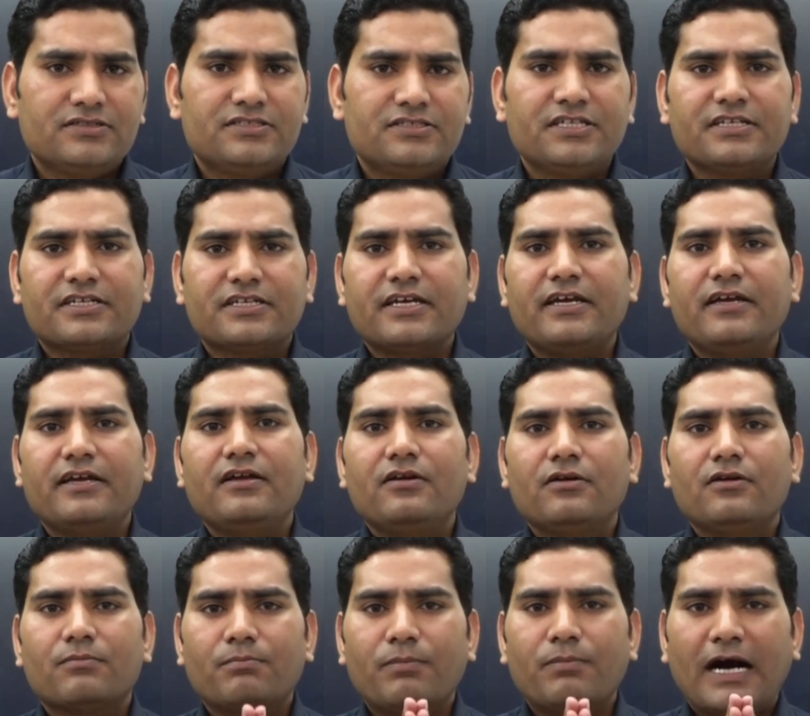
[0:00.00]
जिनके
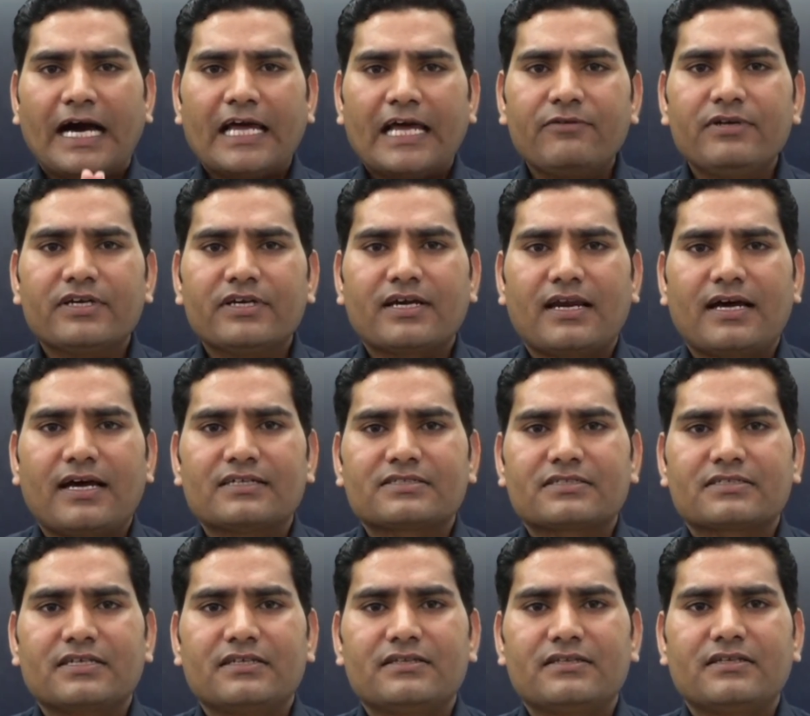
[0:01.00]
बारहवीं क्लास
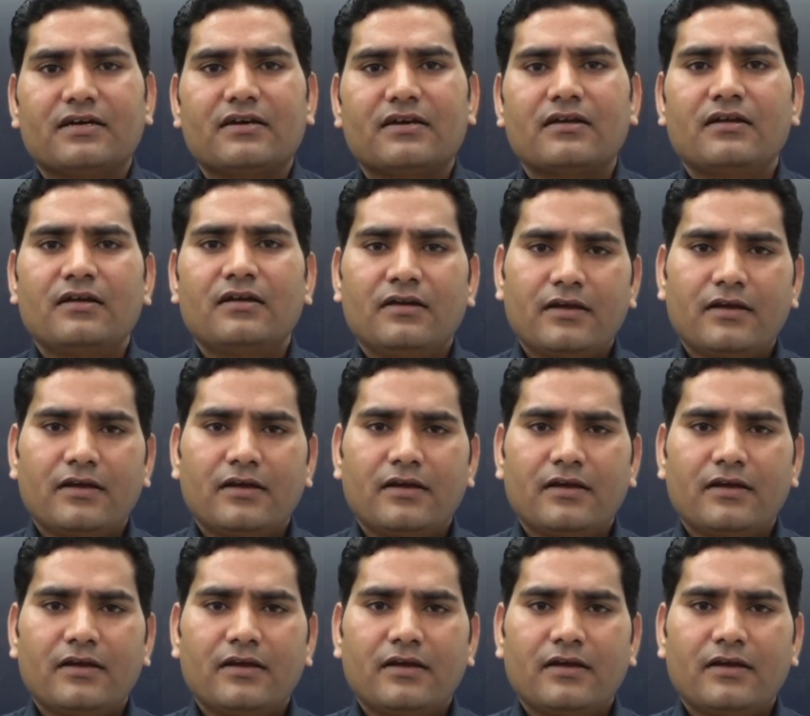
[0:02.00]
के अंदर